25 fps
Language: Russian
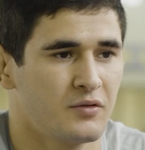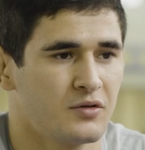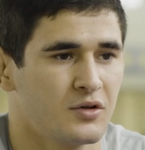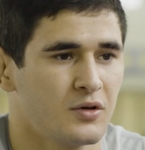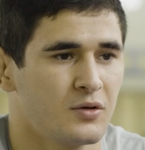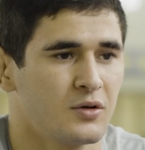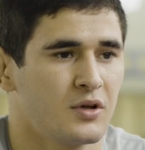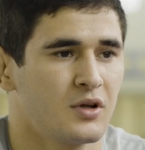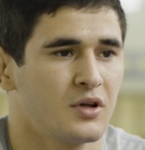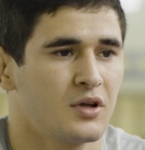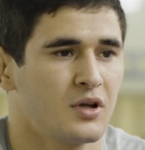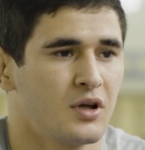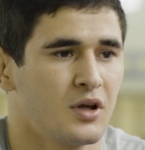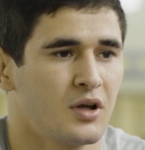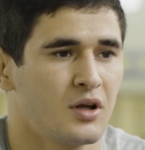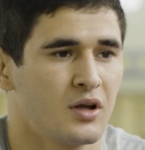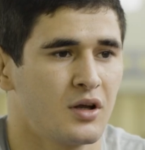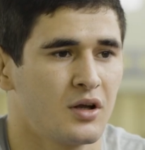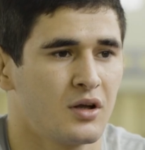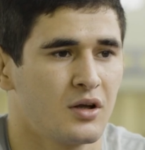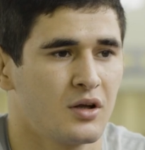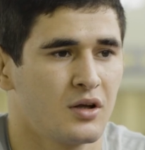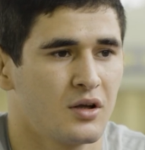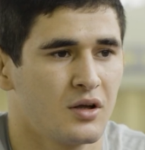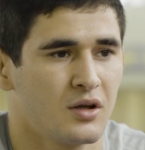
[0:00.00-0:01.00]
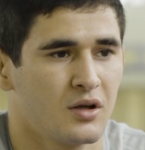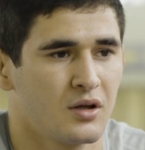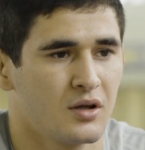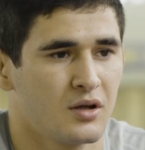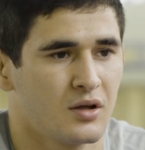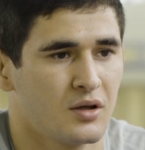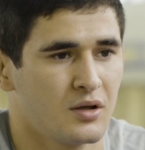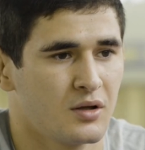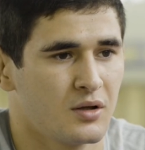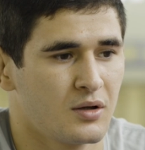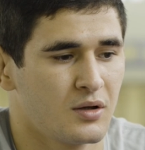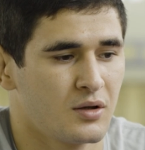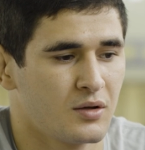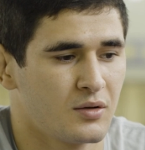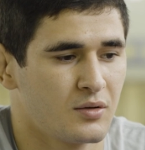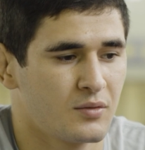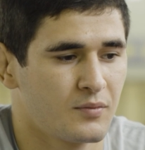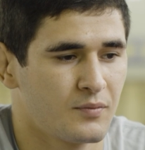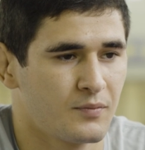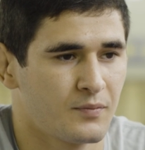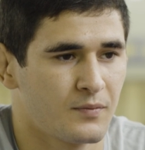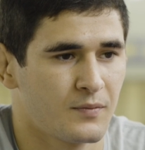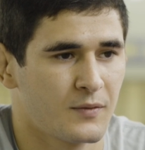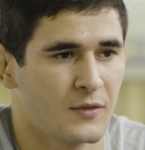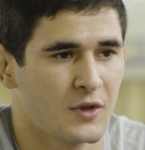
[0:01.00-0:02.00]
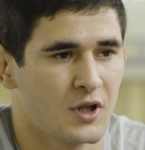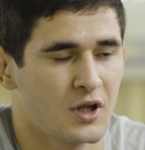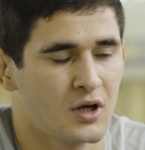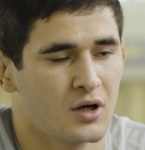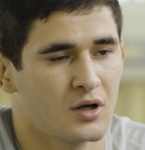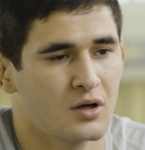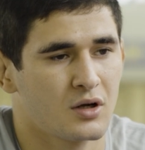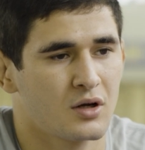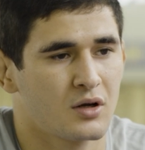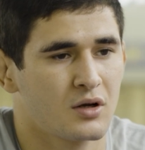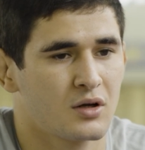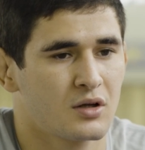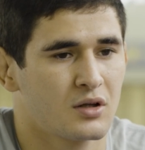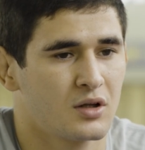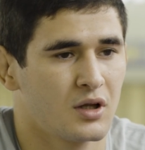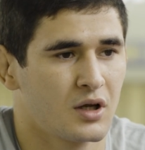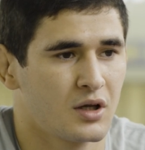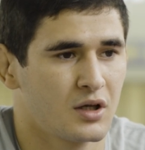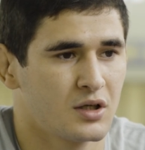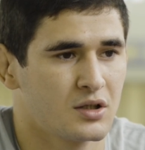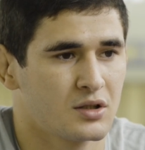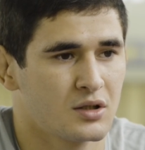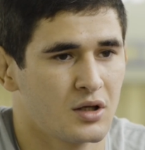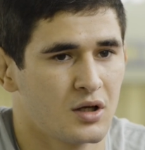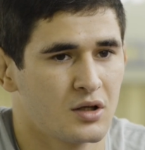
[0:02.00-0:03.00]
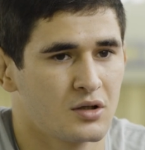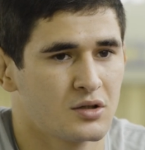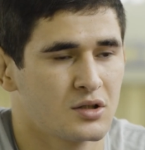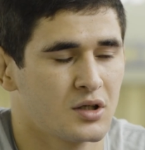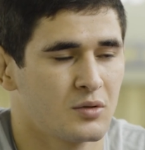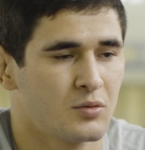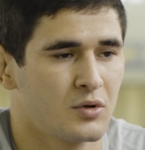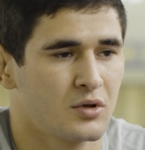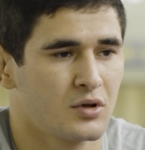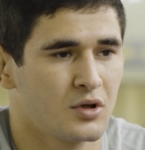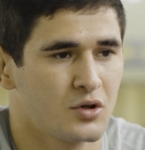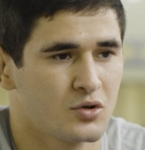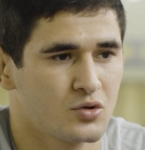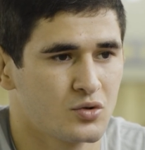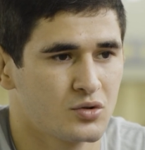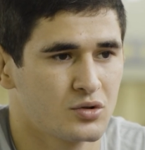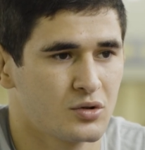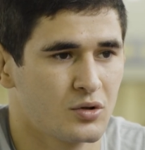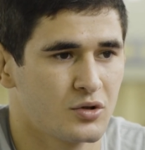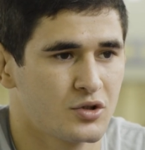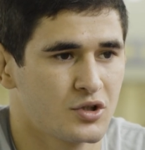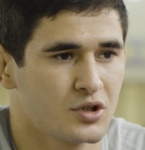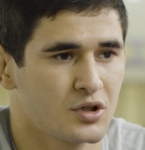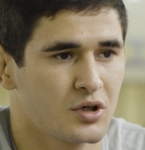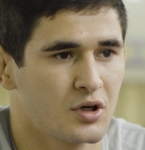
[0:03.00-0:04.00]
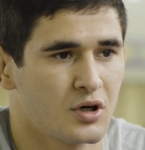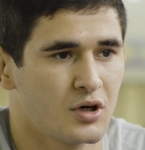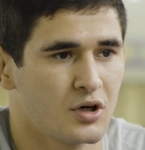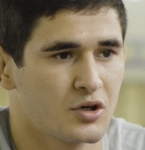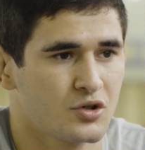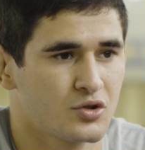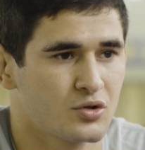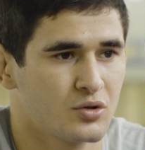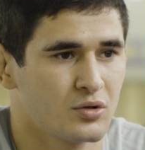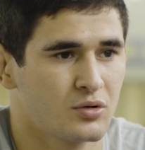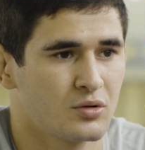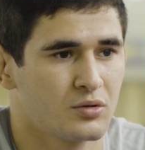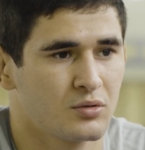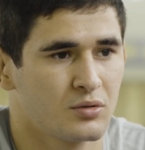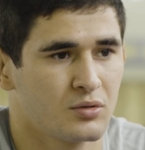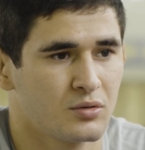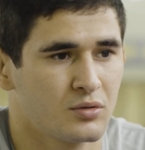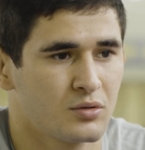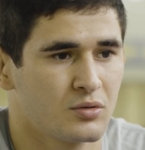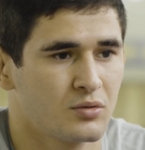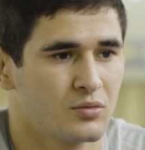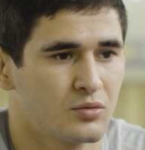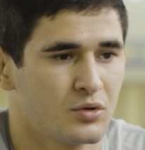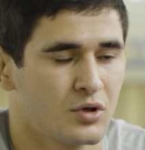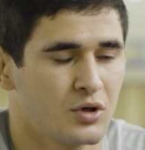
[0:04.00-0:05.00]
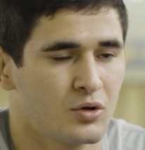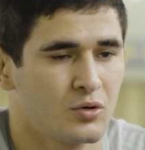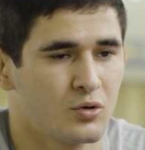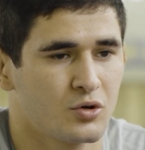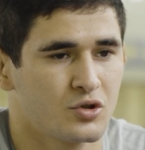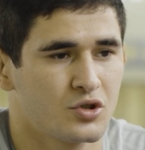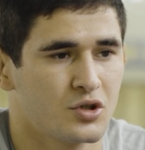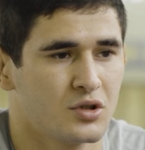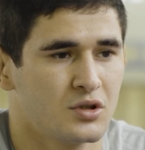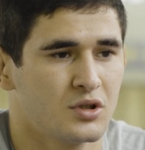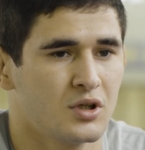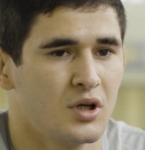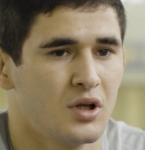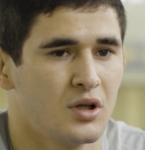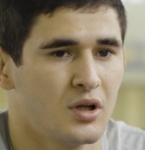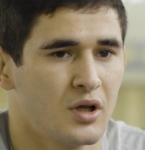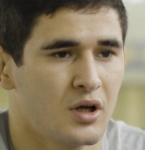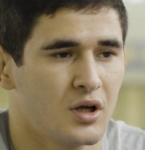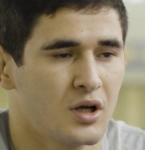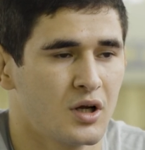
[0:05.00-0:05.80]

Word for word: все-таки. Так, к дагестанцам отношусь очень хорошо. У них очень сильная